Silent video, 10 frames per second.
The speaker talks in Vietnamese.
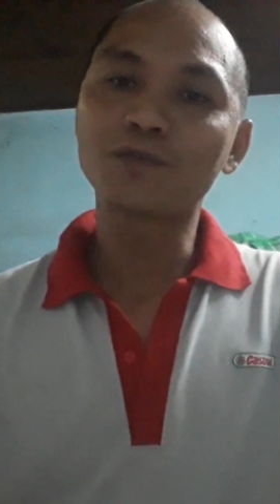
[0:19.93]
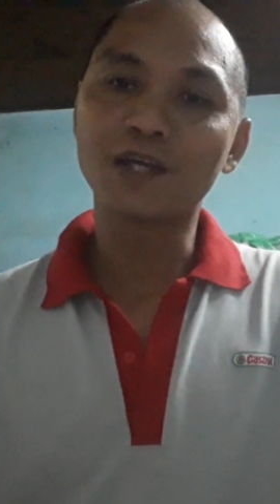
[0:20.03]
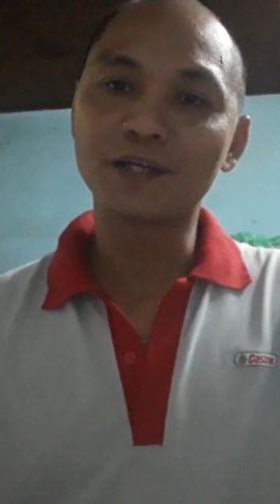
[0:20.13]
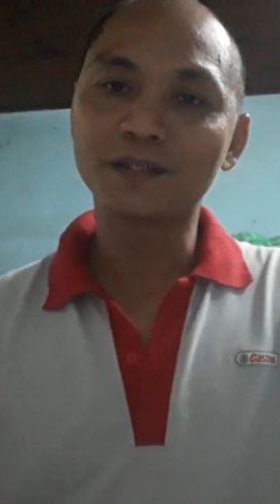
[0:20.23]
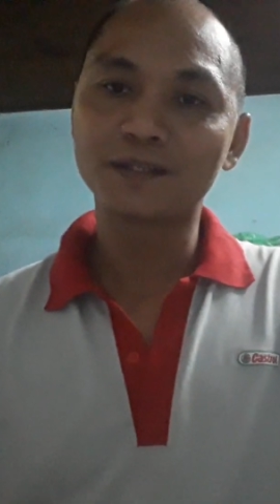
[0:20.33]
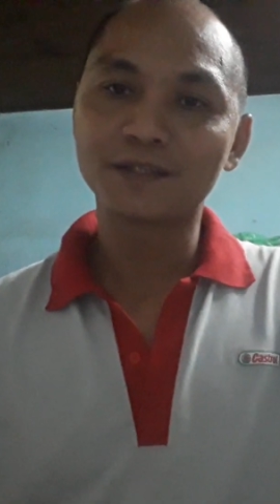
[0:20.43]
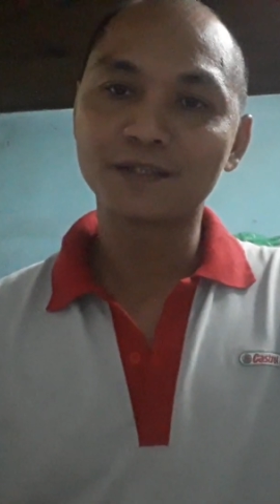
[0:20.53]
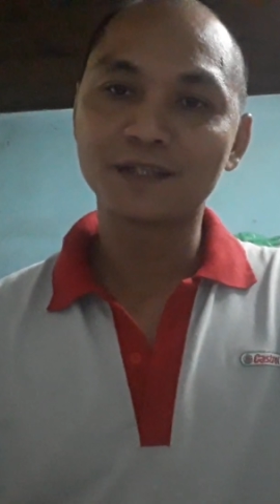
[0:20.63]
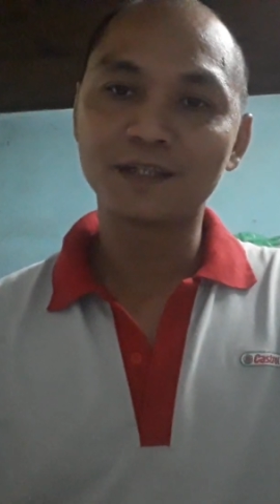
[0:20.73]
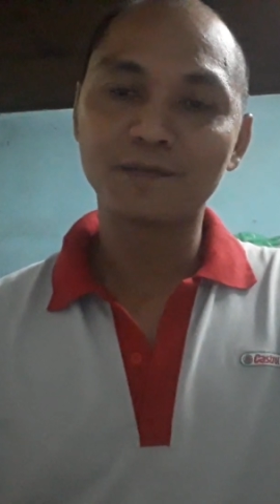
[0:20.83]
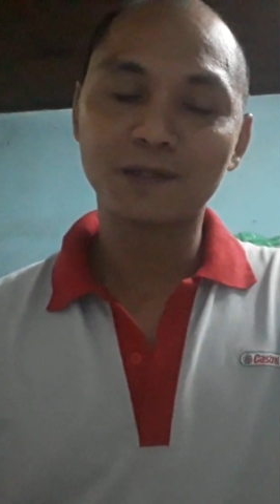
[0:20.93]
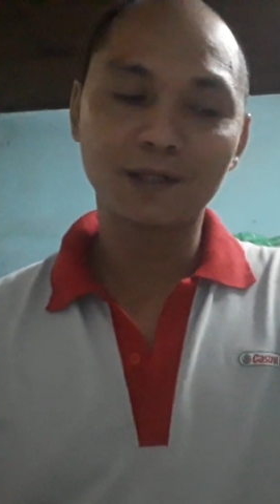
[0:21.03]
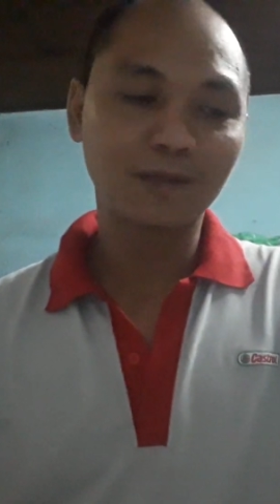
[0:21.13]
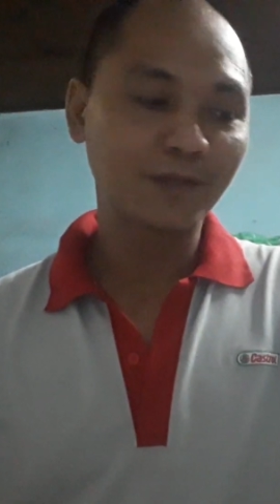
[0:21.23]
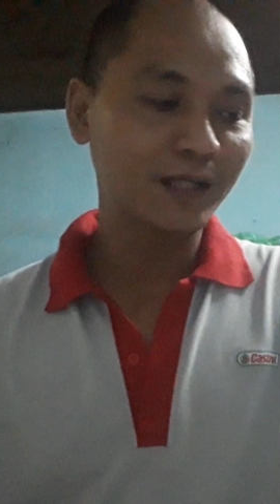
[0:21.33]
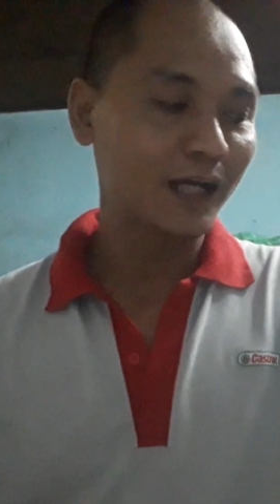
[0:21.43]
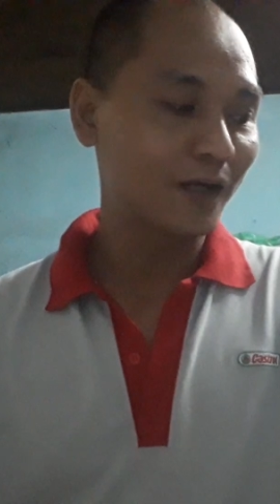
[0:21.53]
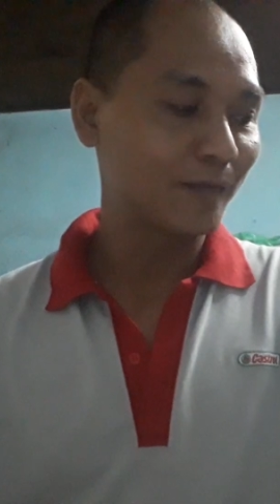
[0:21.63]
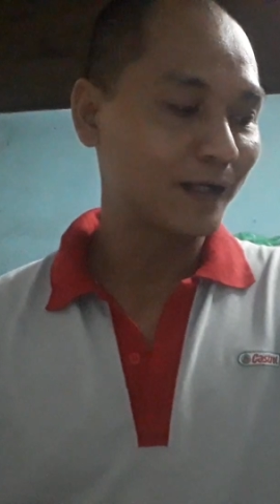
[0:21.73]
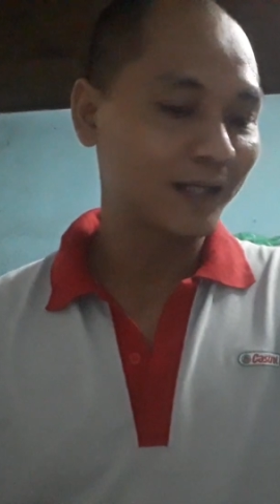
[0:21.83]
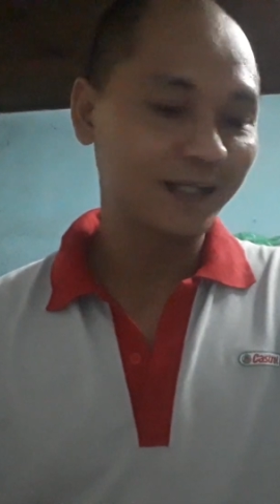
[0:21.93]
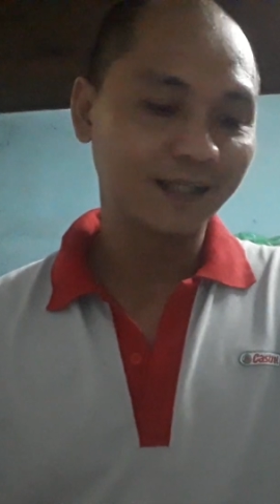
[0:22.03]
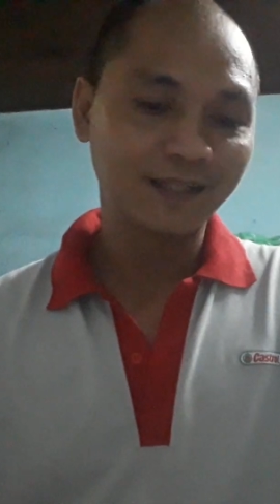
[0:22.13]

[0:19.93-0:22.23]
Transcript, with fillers: chuyện thì mình không thể nào mà